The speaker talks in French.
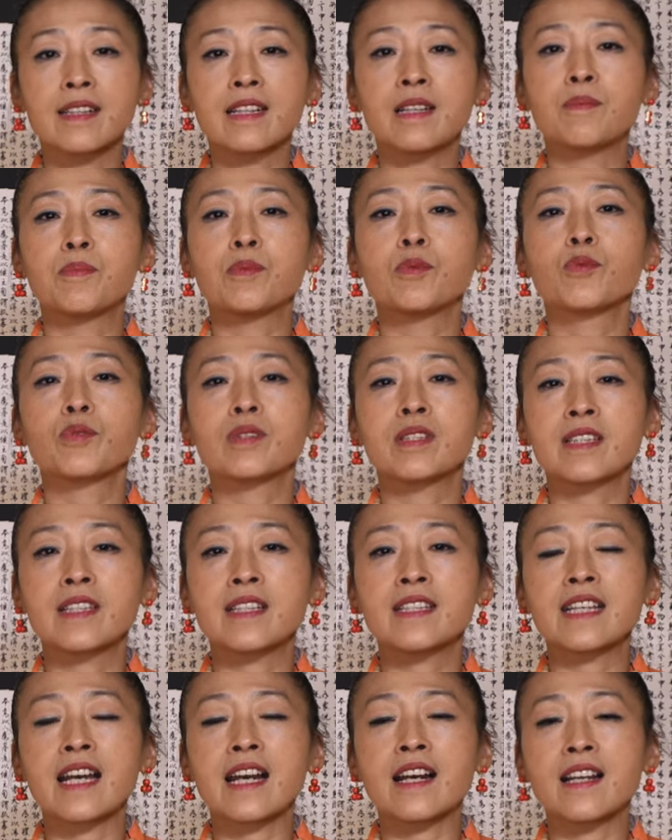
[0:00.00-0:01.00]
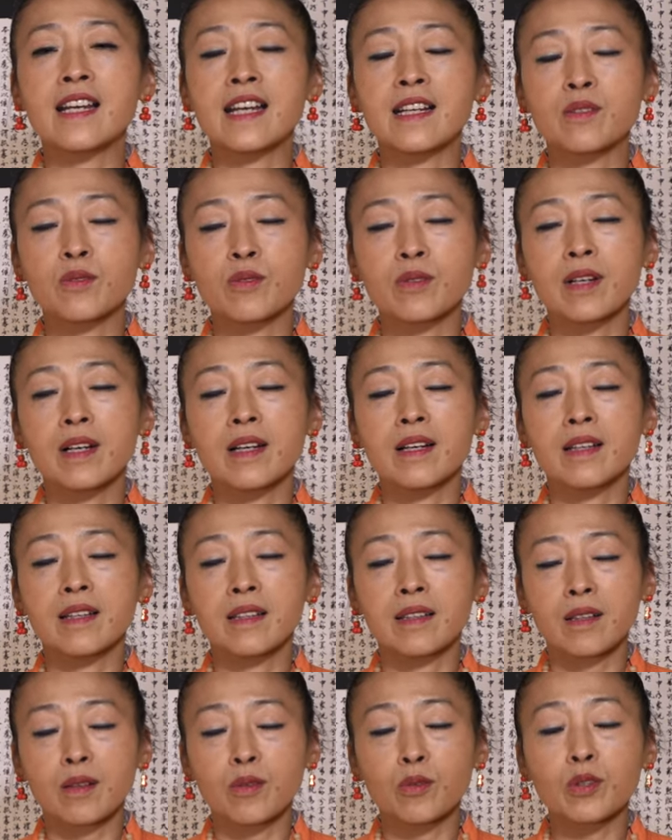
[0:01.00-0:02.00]
et puis aussi sa relation
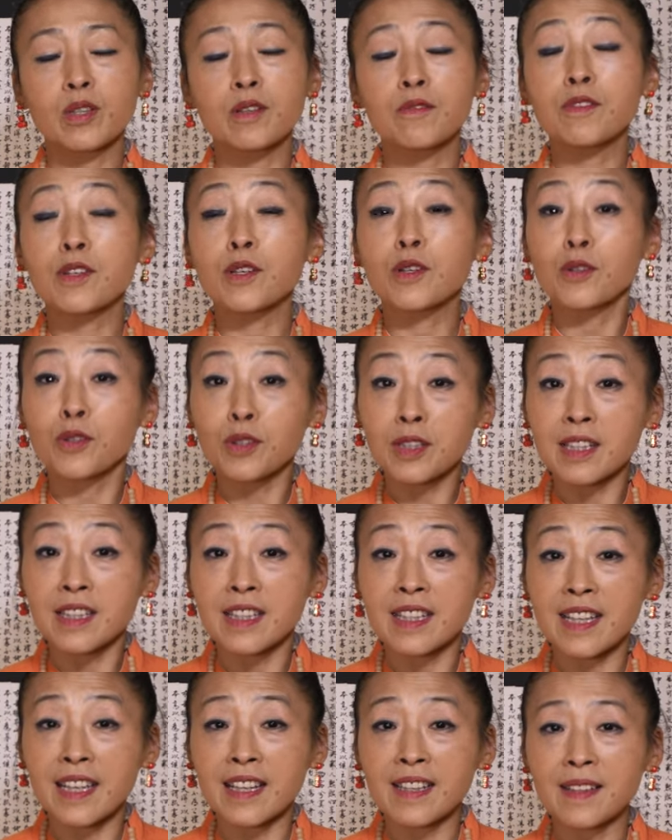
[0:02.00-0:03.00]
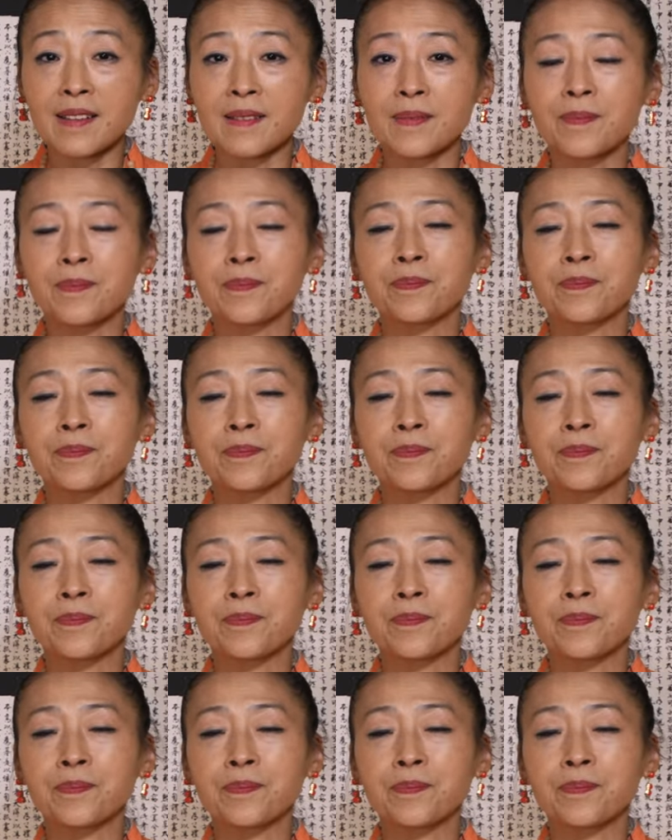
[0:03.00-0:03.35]
dans notre vie quotidienne.